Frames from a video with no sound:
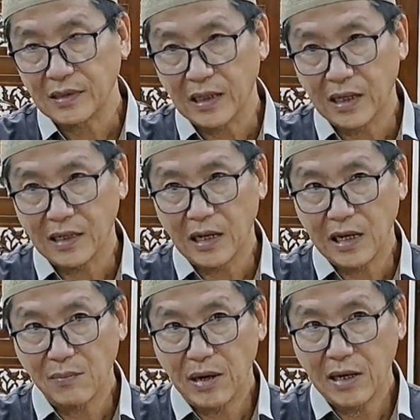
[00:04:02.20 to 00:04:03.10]
Ya,
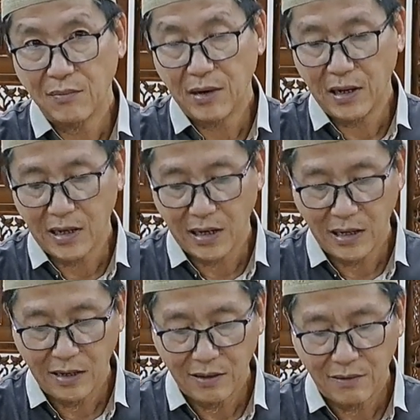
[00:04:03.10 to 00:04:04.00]
dari mana
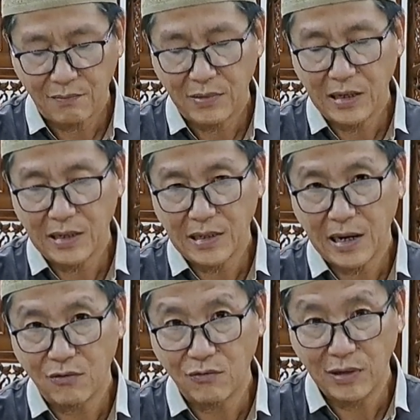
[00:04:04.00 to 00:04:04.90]
mereka
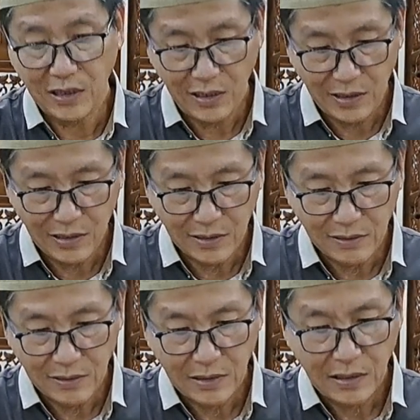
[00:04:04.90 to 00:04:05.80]
mengetahui
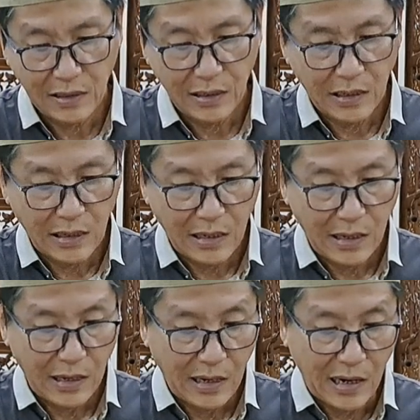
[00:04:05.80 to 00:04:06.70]

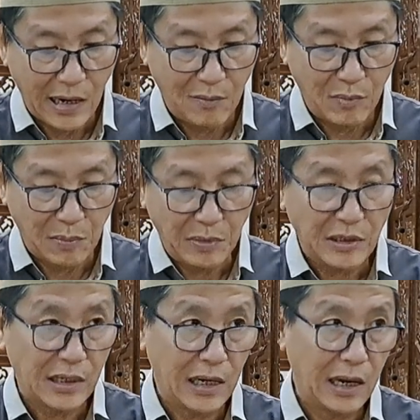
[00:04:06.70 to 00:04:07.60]
Amr
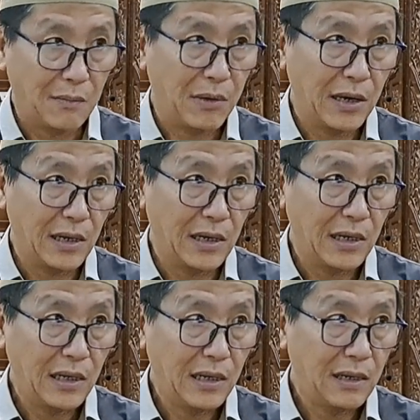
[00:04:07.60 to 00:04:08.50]
bin Salama
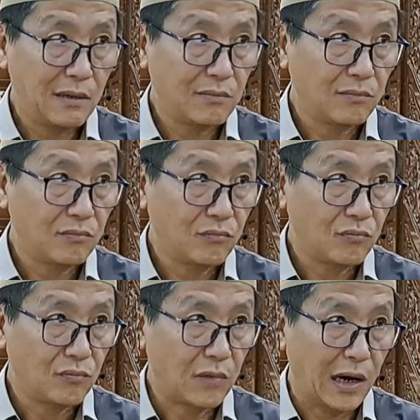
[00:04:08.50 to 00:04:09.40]
ini
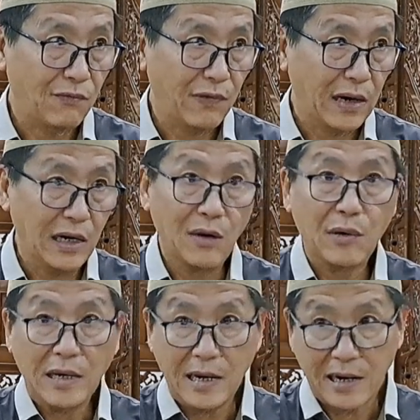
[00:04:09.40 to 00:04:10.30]
hafalannya
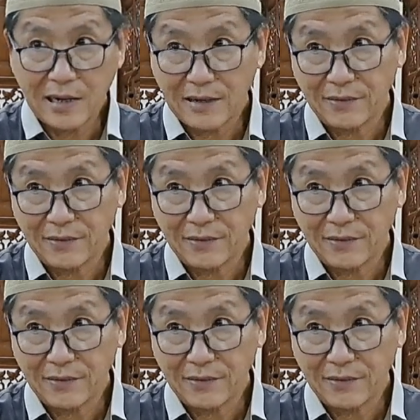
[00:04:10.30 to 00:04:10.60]
banyak?